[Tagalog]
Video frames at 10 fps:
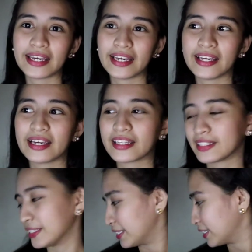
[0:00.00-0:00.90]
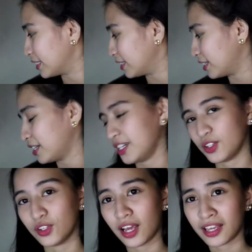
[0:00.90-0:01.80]
And
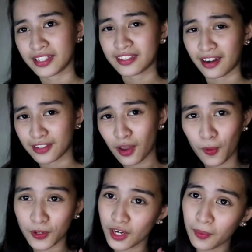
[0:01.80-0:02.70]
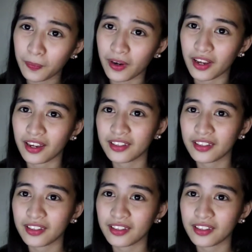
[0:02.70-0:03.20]
ayun, ay stress ako syempre.